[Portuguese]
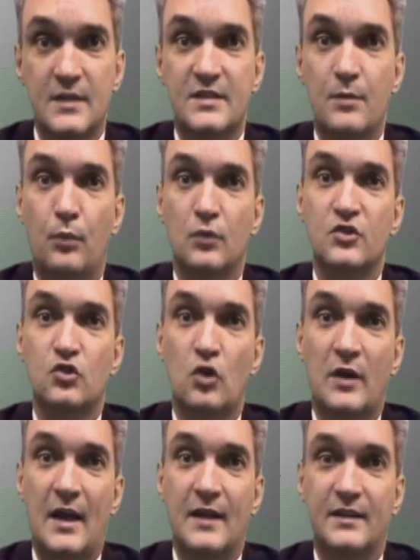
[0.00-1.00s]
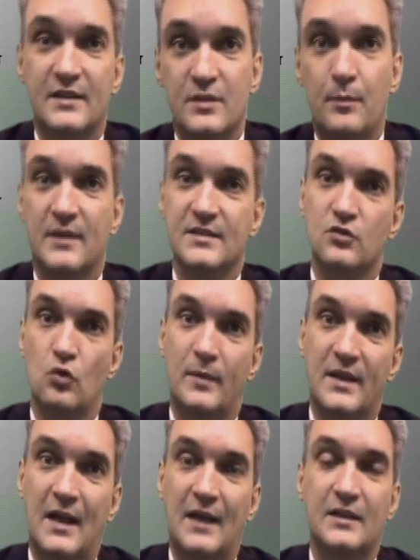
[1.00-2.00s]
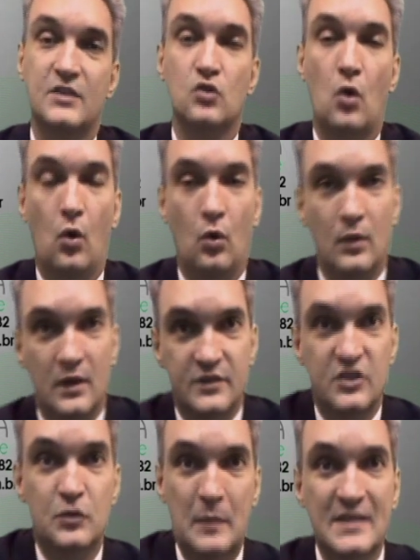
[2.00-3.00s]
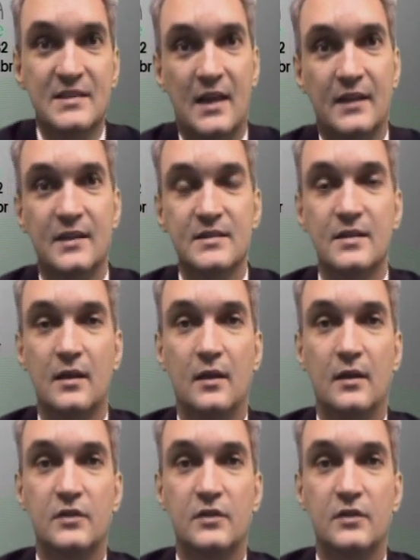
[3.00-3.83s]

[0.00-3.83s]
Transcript: e se posicionar entre as empresas obrigadas ou dispensadas